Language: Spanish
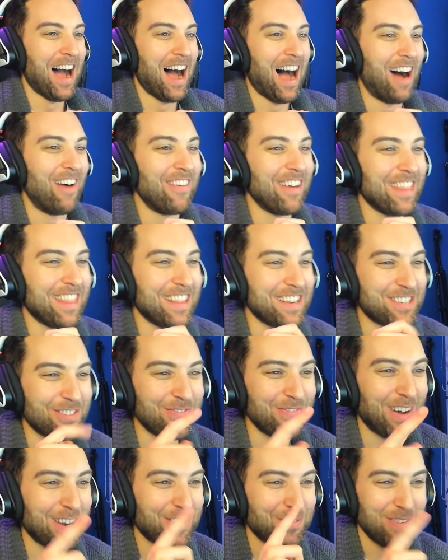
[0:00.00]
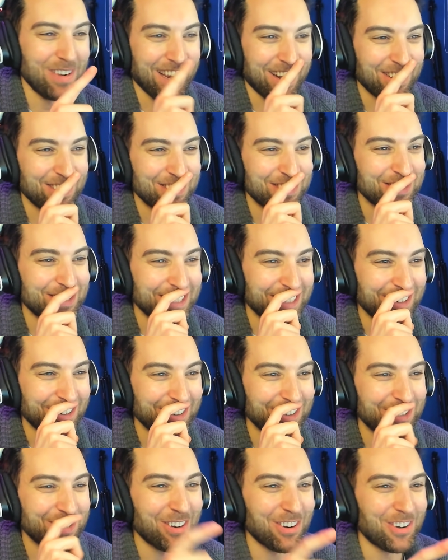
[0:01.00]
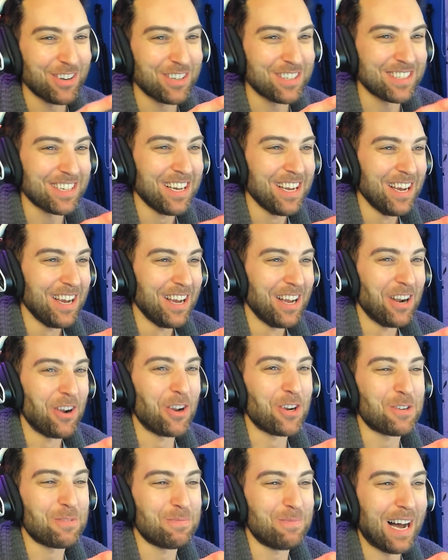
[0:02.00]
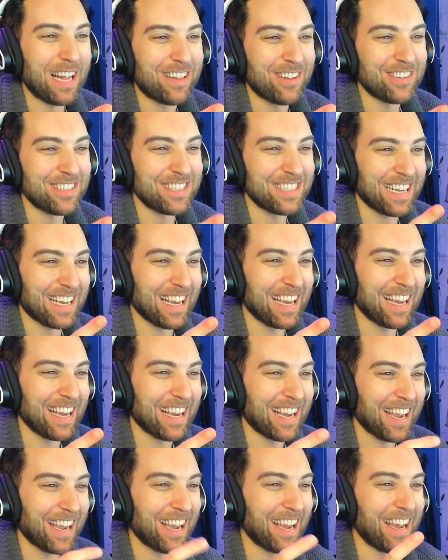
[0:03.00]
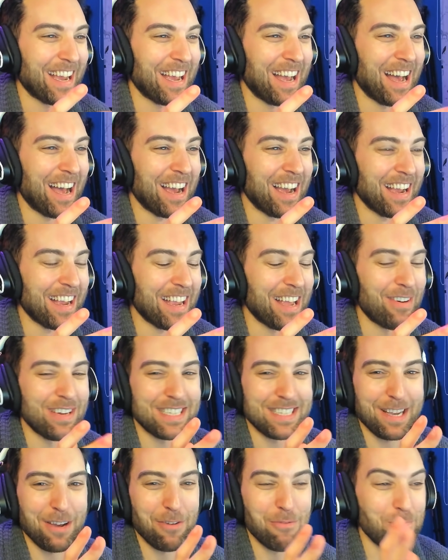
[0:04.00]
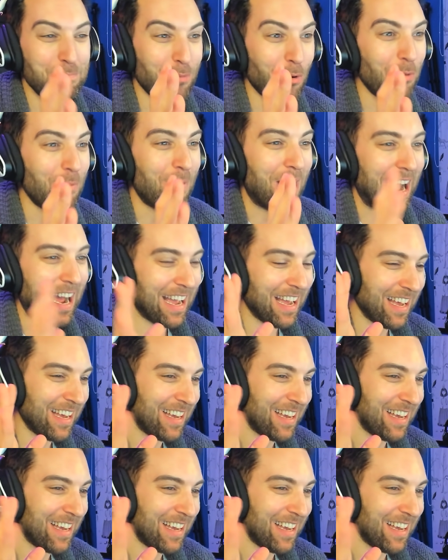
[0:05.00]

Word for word: A veces son más peligrosos incluso los, los patos que, que... Eh, ya veis que un puma, ¿eh?